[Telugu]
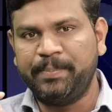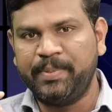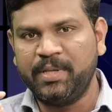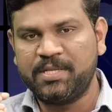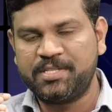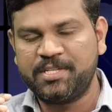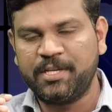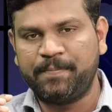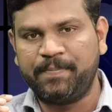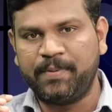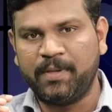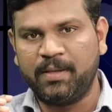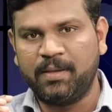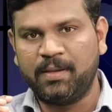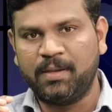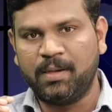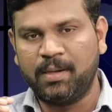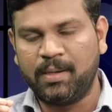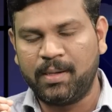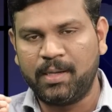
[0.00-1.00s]
బీజేపీ
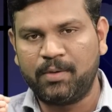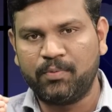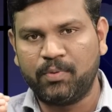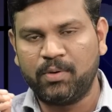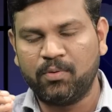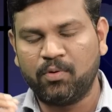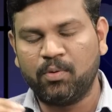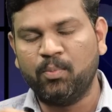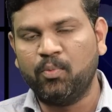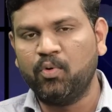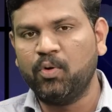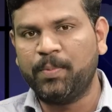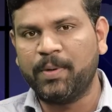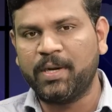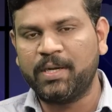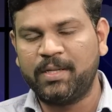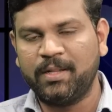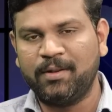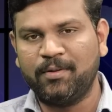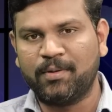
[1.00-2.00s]
అనేటువంటి ఒక మూడు
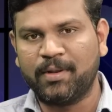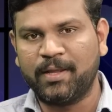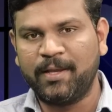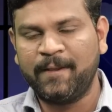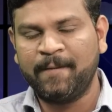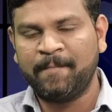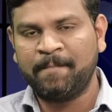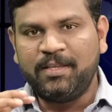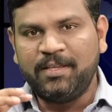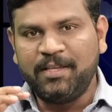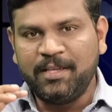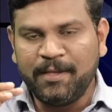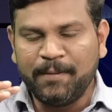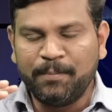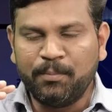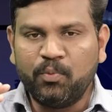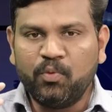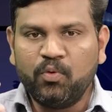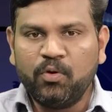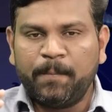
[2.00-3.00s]
పార్టీలు ఉన్నాయి ఈ
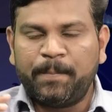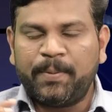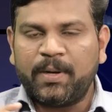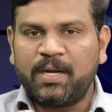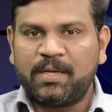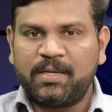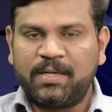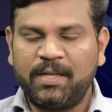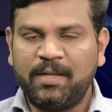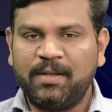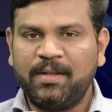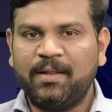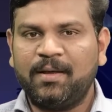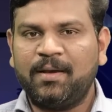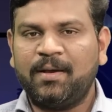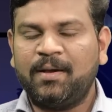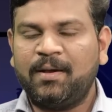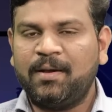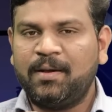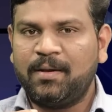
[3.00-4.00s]
మూడు పార్టీల
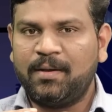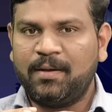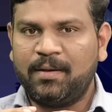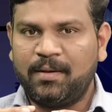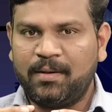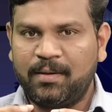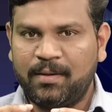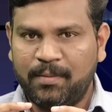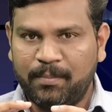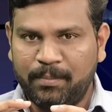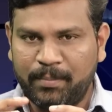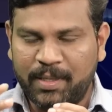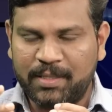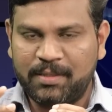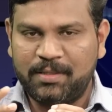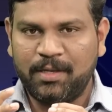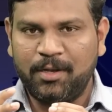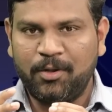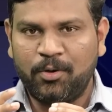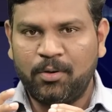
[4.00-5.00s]

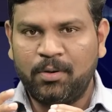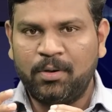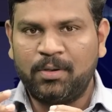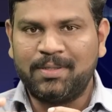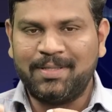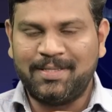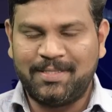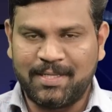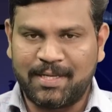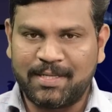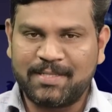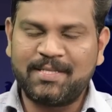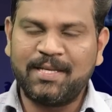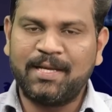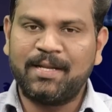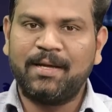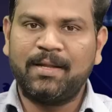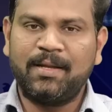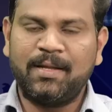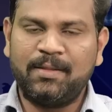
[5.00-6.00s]
మధ్యలో
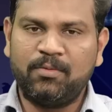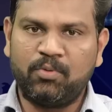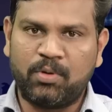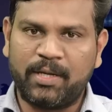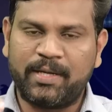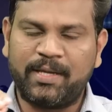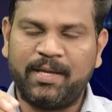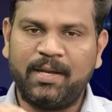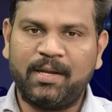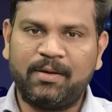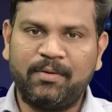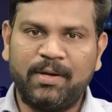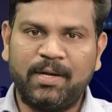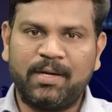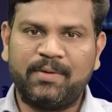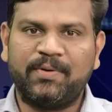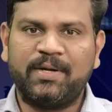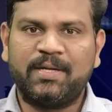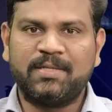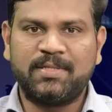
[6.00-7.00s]
జనసేన అనేది ఒక
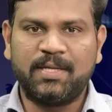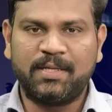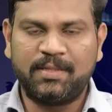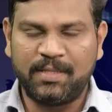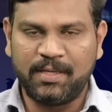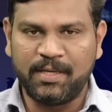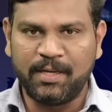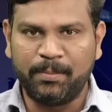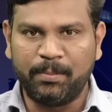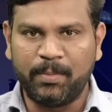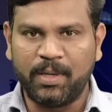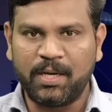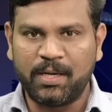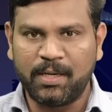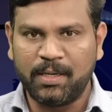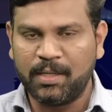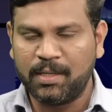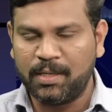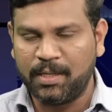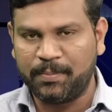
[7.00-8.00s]
కీలకమైనటువంటి శక్తిగా
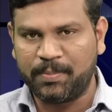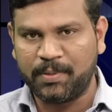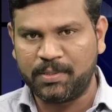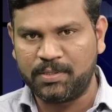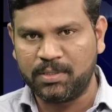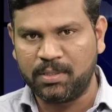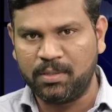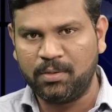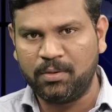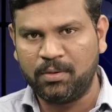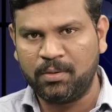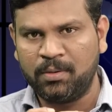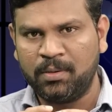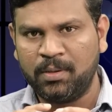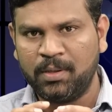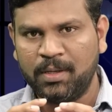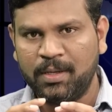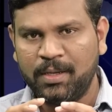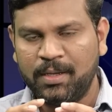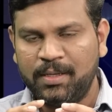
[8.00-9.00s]
మారిన నేపథ్యంలో
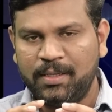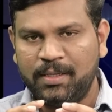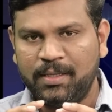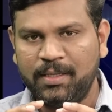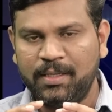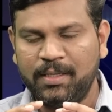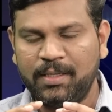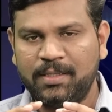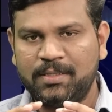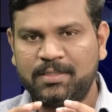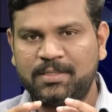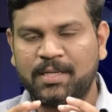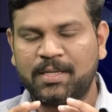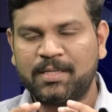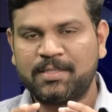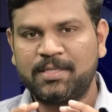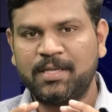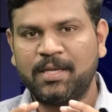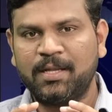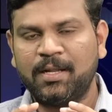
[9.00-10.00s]
ఈ
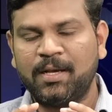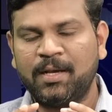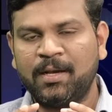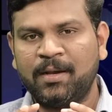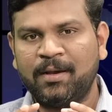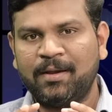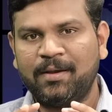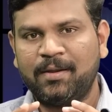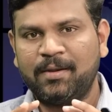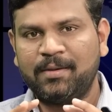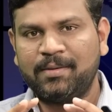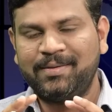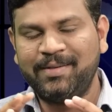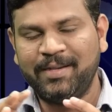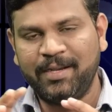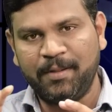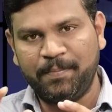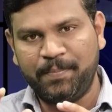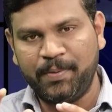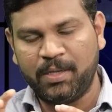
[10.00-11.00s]
జనసేన
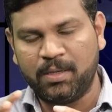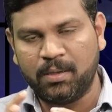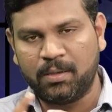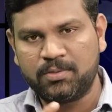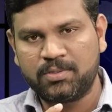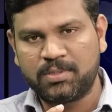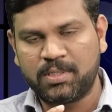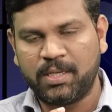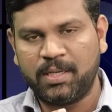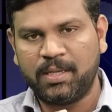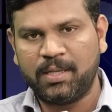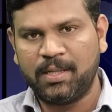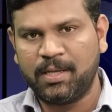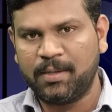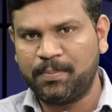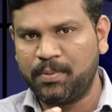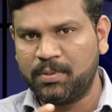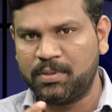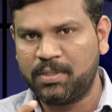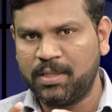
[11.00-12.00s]
టీడీపీ కలుస్తాయా
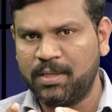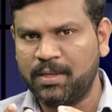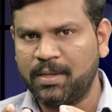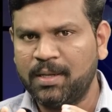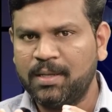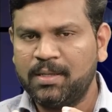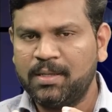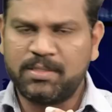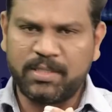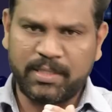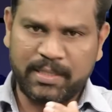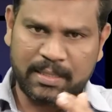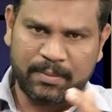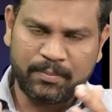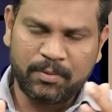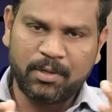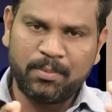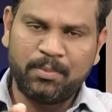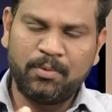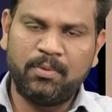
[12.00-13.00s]
లేకపోతే
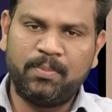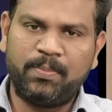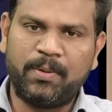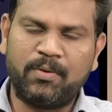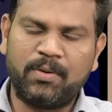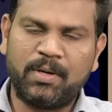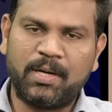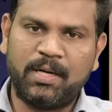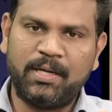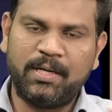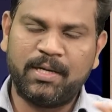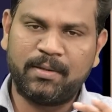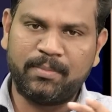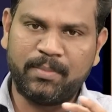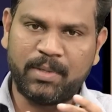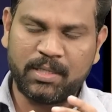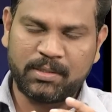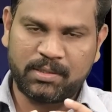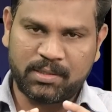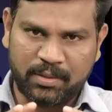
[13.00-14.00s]
చంద్రబాబు పవన్ కళ్యాణ్
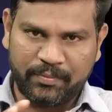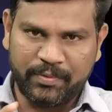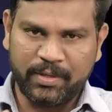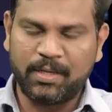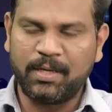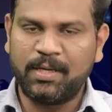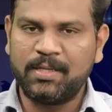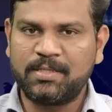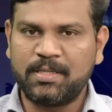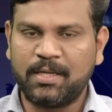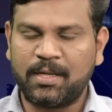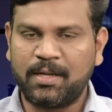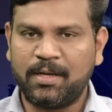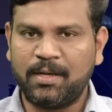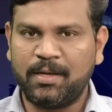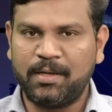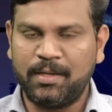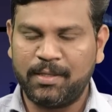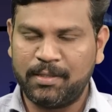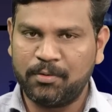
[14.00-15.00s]
మాత్రమే కలిశారా
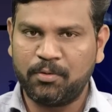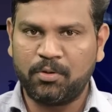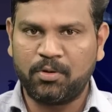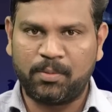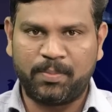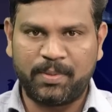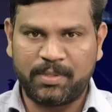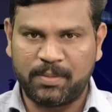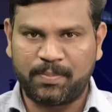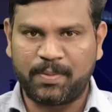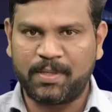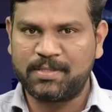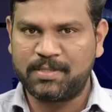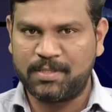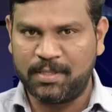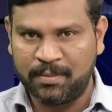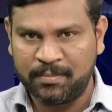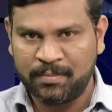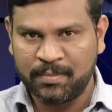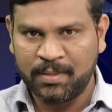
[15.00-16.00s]
అనేది కూడా ఒక పెద్ద
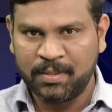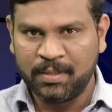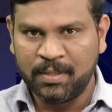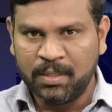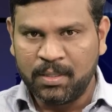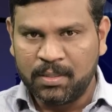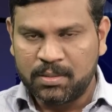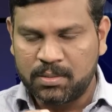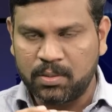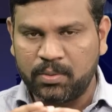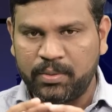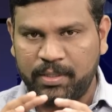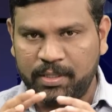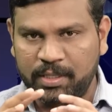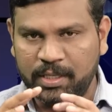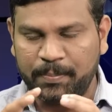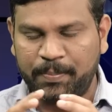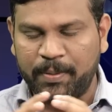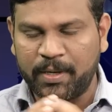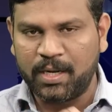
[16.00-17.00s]
ప్రశ్న సో
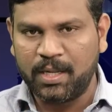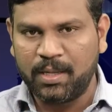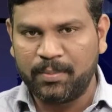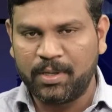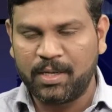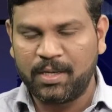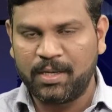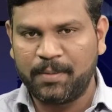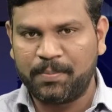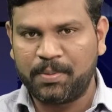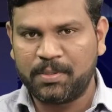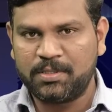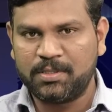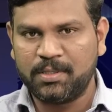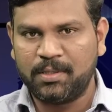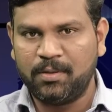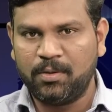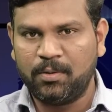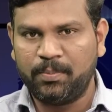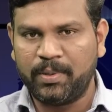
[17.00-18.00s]
ఈ పరిణామాల
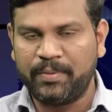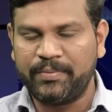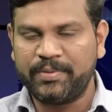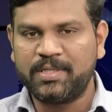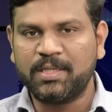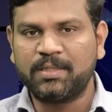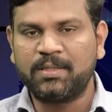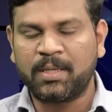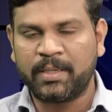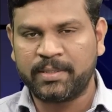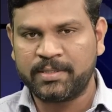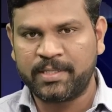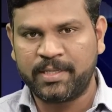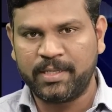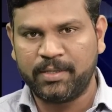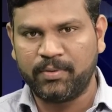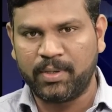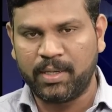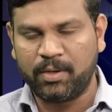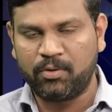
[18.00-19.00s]
నేపథ్యంలో భవిష్యత్
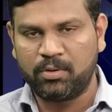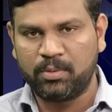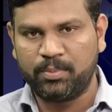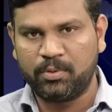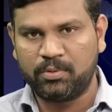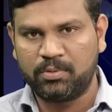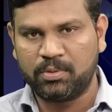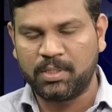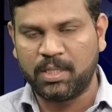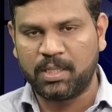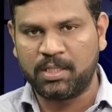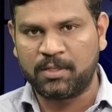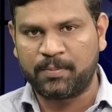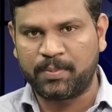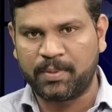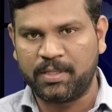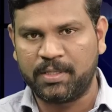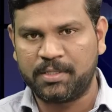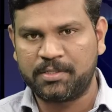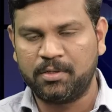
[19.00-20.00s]
రాజకీయం ఎలా ఉండబోతుందో
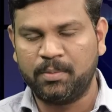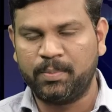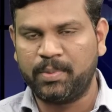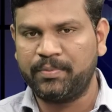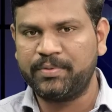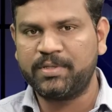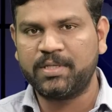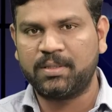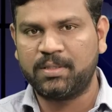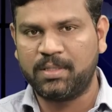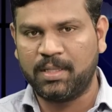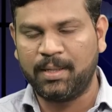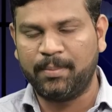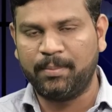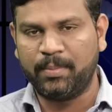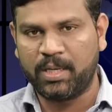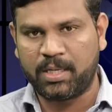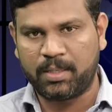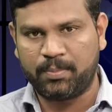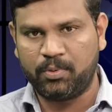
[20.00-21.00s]
ఆంధ్రప్రదేశ్లో భవిష్యత్ ఎలా
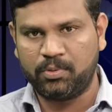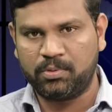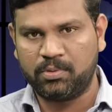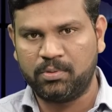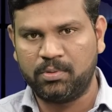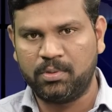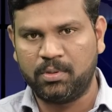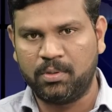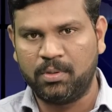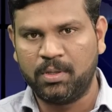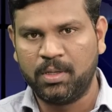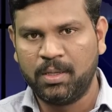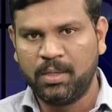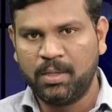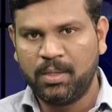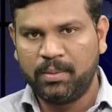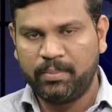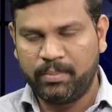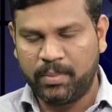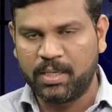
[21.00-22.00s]
మారబోతుందో
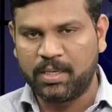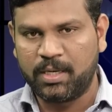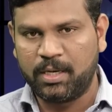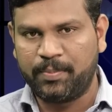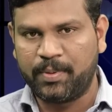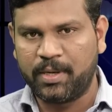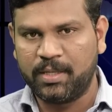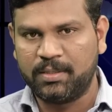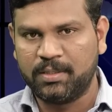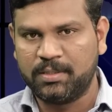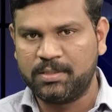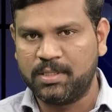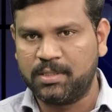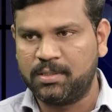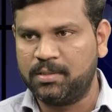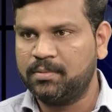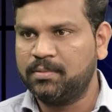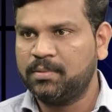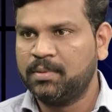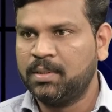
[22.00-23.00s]
మాట్లాడే ప్రయత్నం
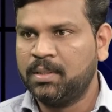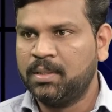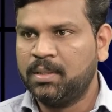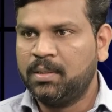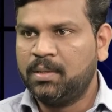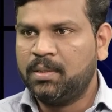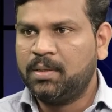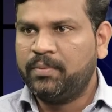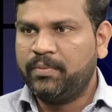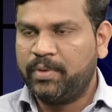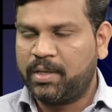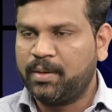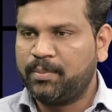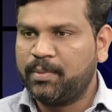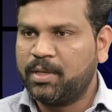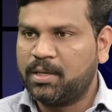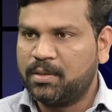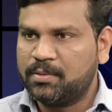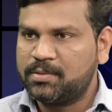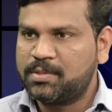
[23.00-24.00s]
చేద్దాం విక్రమ్ గారు